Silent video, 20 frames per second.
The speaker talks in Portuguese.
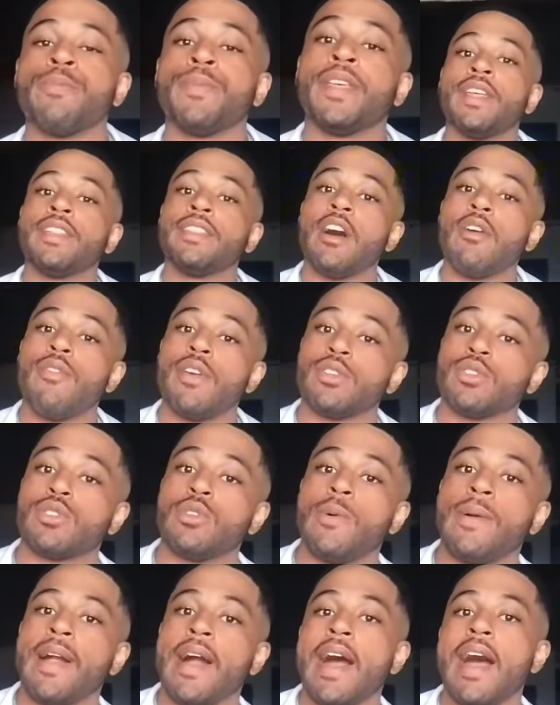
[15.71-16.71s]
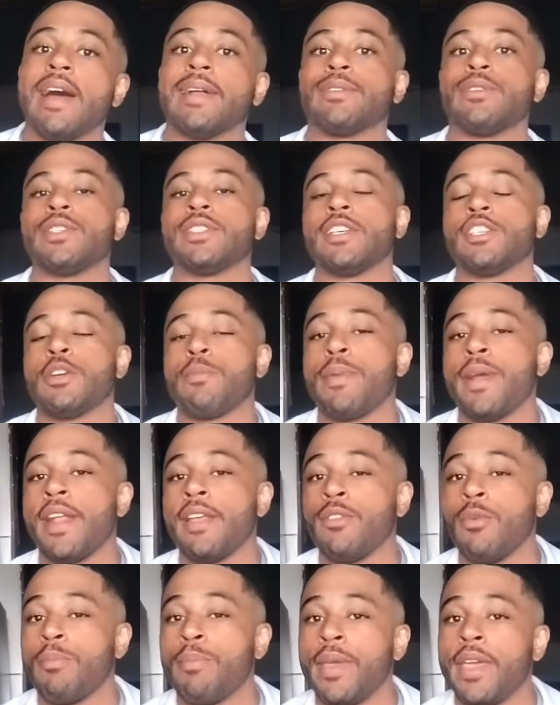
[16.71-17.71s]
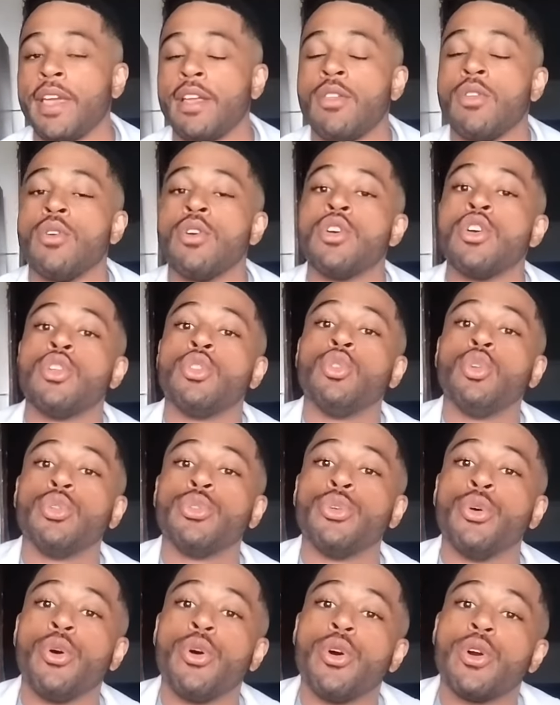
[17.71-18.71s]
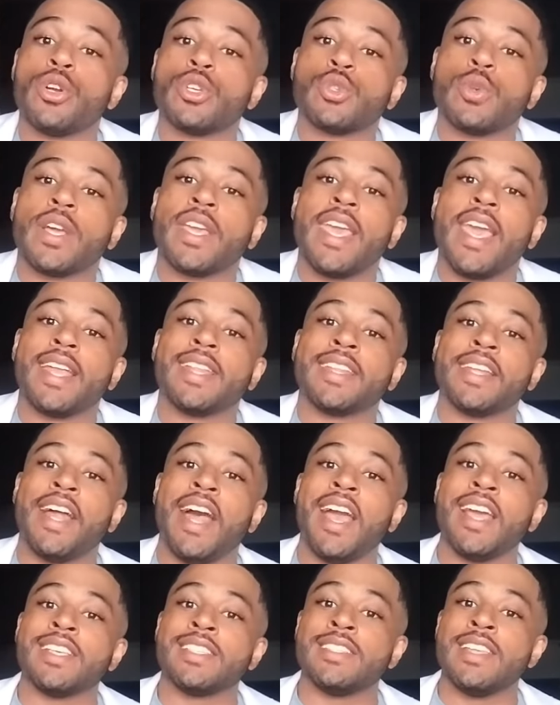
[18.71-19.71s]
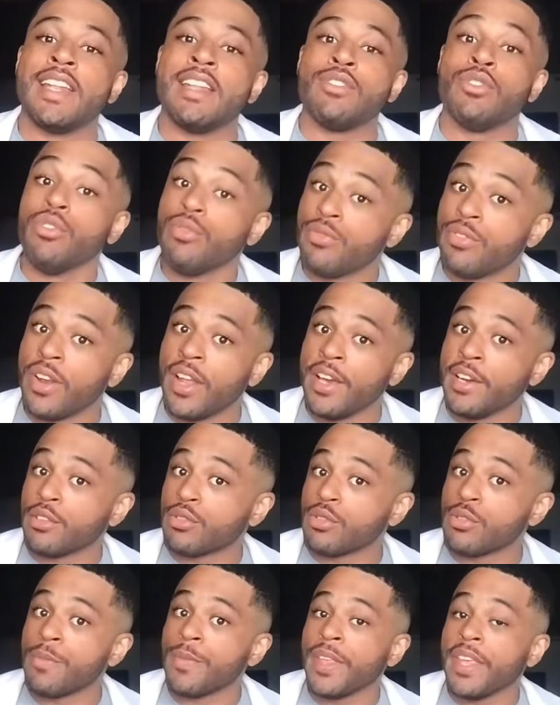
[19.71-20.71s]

talvez o seu gato esteja perdendo pelo no dorso, aqui atrás dele no flanco,